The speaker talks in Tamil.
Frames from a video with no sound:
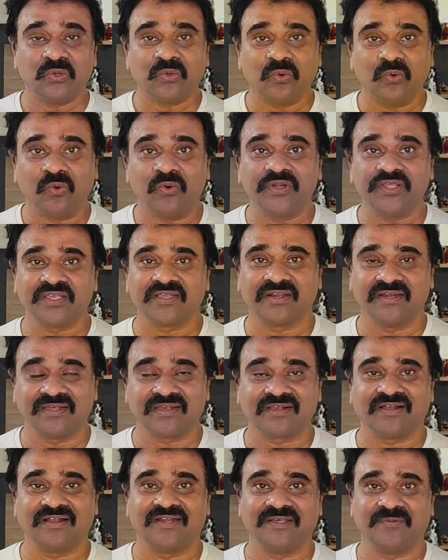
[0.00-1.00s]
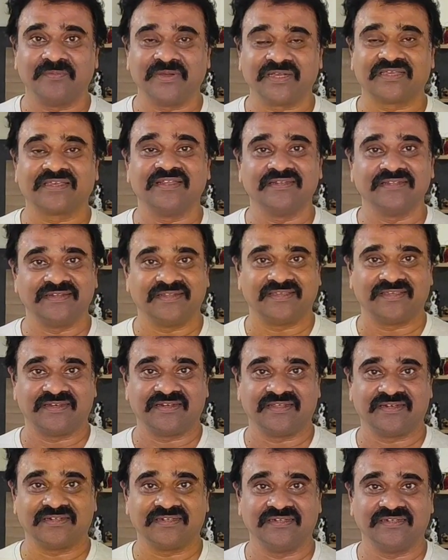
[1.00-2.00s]
கோடிக்கணக்கான மக்கள்
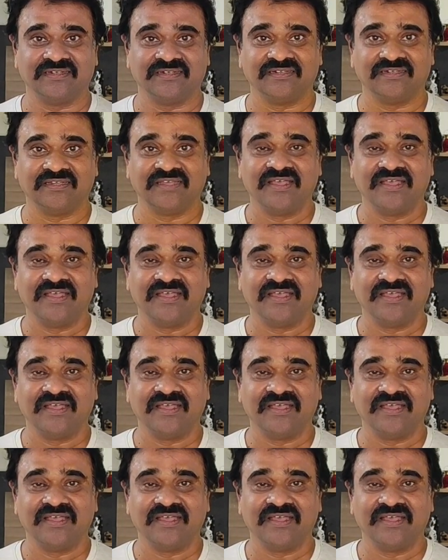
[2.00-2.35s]
இருக்கிறார்கள்